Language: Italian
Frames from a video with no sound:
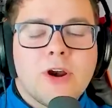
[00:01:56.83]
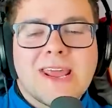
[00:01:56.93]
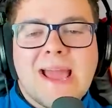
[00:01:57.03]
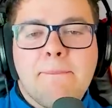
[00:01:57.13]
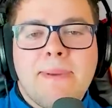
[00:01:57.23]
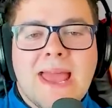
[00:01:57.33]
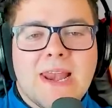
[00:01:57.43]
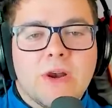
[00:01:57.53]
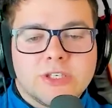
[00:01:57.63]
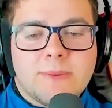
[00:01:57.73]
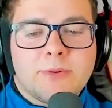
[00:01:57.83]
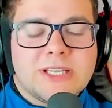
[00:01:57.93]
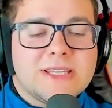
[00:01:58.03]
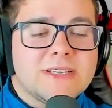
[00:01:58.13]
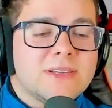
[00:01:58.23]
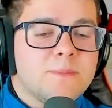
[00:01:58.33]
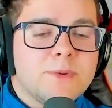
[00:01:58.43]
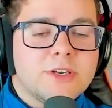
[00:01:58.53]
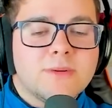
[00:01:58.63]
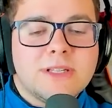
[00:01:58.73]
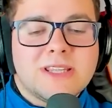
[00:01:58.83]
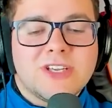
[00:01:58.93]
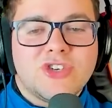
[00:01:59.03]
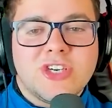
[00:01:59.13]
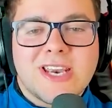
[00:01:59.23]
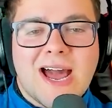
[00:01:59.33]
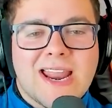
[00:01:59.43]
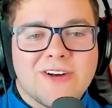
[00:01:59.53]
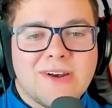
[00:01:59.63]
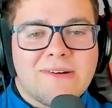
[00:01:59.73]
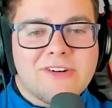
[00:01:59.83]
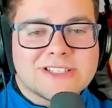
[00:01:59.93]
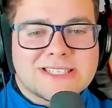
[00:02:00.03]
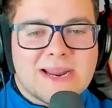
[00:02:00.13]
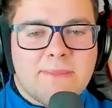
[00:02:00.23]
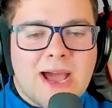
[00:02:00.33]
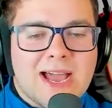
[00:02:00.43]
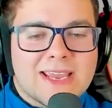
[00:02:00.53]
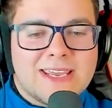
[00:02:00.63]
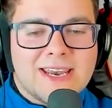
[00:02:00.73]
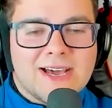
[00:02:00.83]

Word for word: raga è bello Cioè potete semplicemente girare con la vostra macchina